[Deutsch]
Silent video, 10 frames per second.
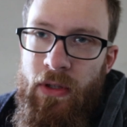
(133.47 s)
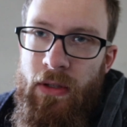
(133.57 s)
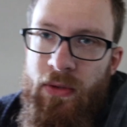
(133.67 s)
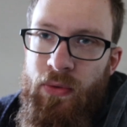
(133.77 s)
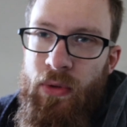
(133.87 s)

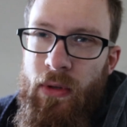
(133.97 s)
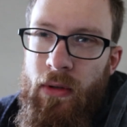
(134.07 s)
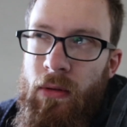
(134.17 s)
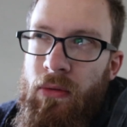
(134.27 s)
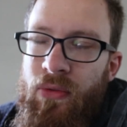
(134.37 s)
Also
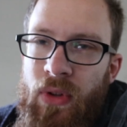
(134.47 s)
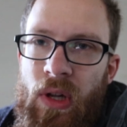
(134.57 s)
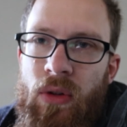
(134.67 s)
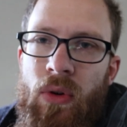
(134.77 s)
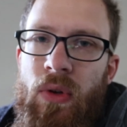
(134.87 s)
für
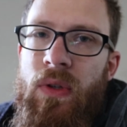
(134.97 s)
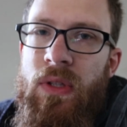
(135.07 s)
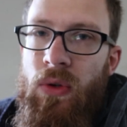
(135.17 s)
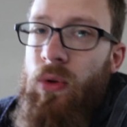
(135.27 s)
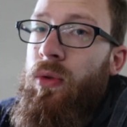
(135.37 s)

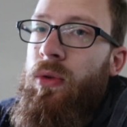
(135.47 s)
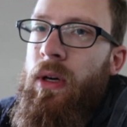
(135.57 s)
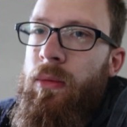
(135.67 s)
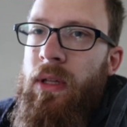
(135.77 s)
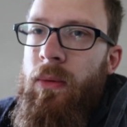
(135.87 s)
499 Euro
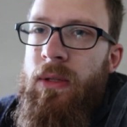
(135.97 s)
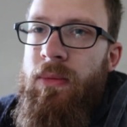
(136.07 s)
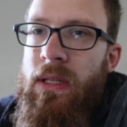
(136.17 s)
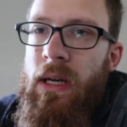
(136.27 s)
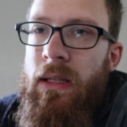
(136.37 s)
habe ich damals
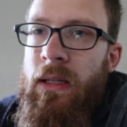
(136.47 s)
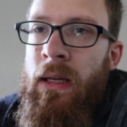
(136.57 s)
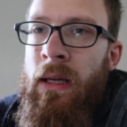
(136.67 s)
bezahlt.